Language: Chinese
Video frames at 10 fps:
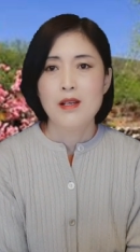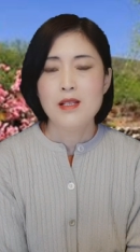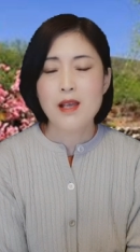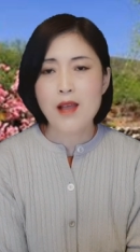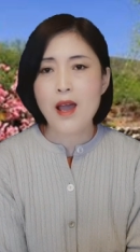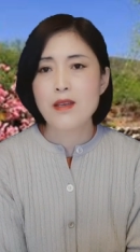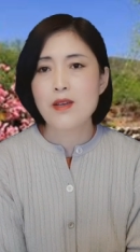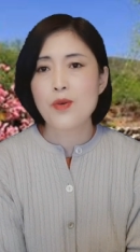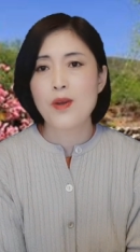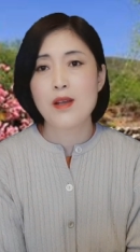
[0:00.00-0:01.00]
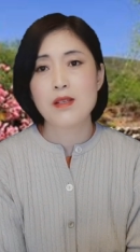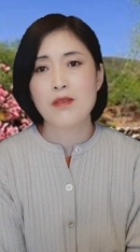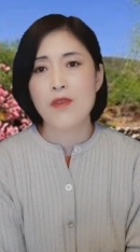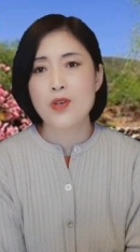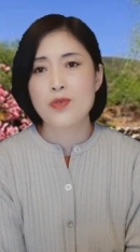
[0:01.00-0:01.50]
现在英国的
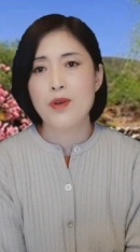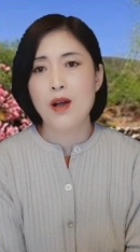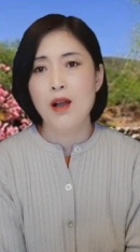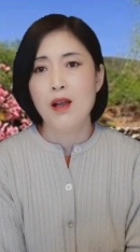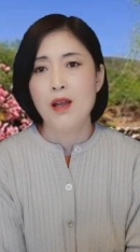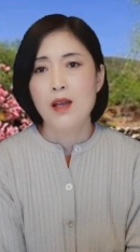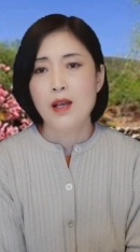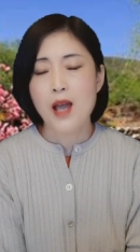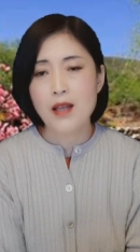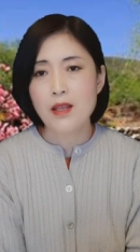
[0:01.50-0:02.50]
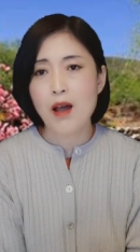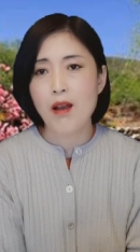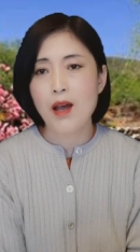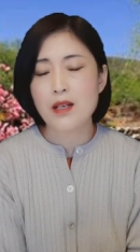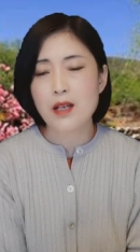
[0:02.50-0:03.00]
警方说看到
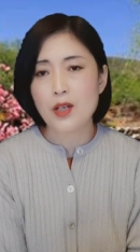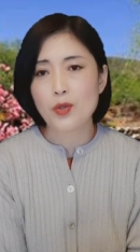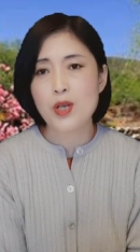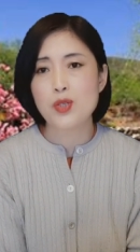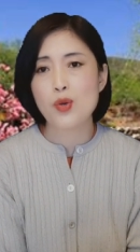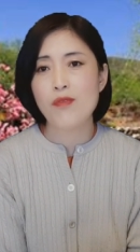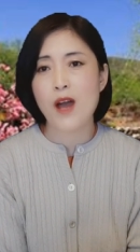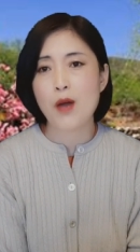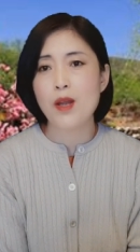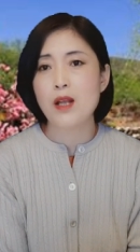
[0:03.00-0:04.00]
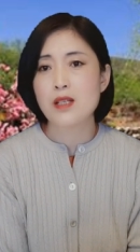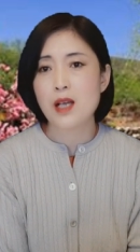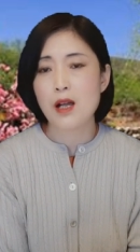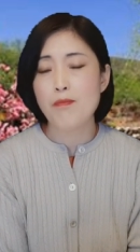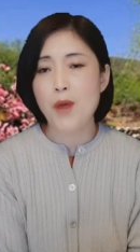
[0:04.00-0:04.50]
了这个退休法官的
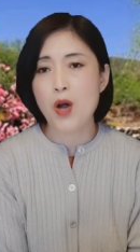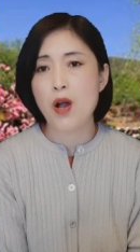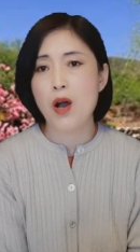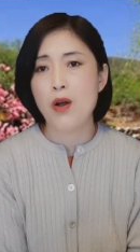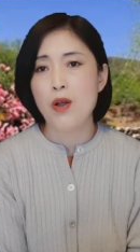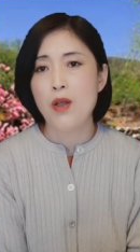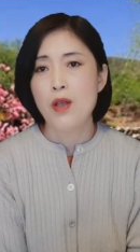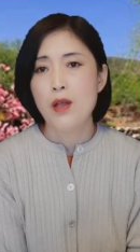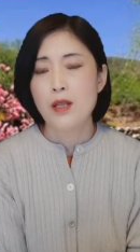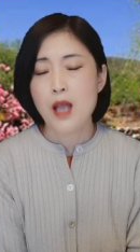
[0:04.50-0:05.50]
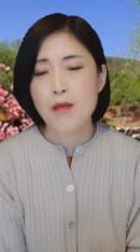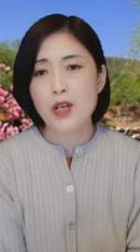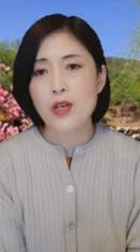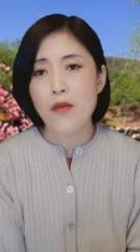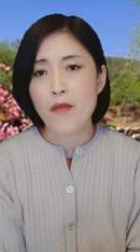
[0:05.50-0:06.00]
这个报告，他
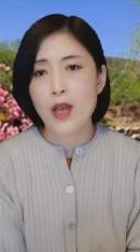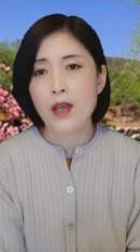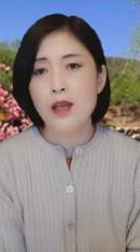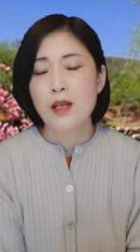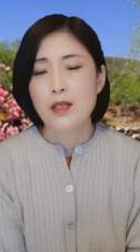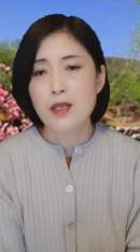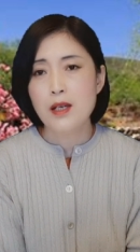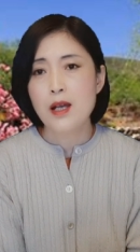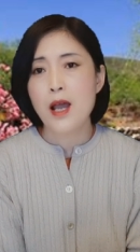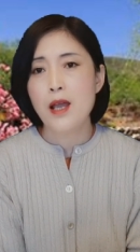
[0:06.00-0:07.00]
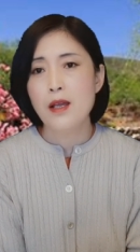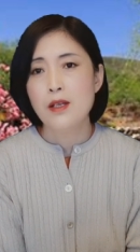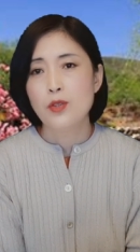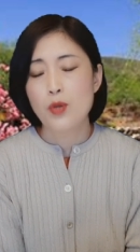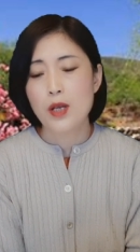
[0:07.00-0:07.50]
们认为应该
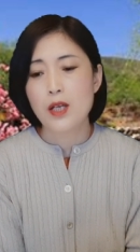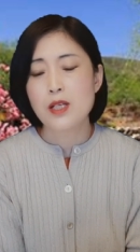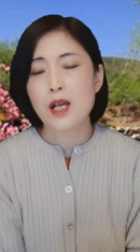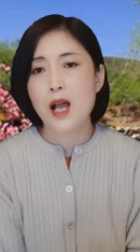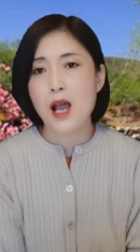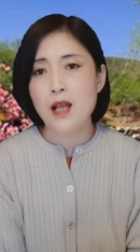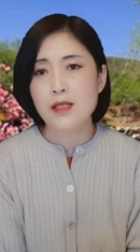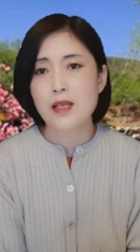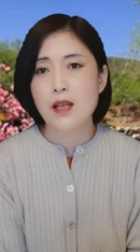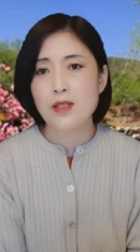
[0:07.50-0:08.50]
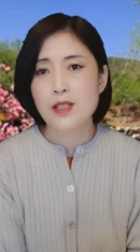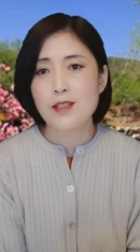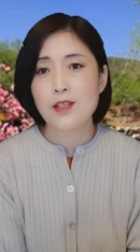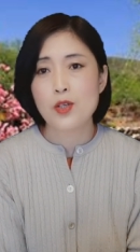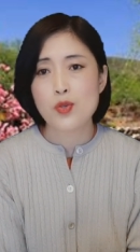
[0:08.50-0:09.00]
对这个案件
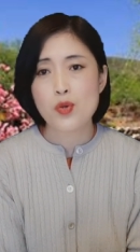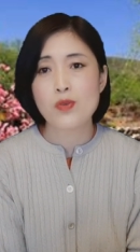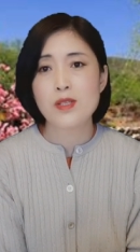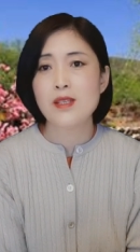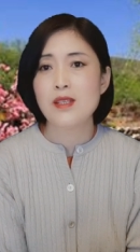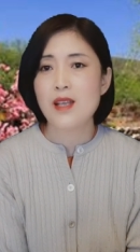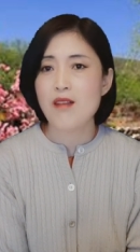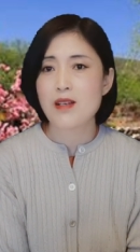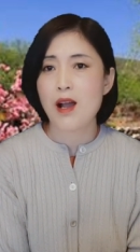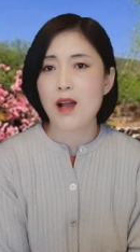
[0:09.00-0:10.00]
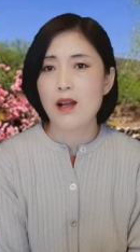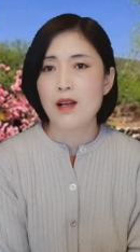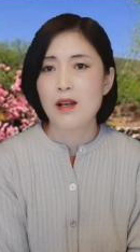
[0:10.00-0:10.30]
进行重新调查。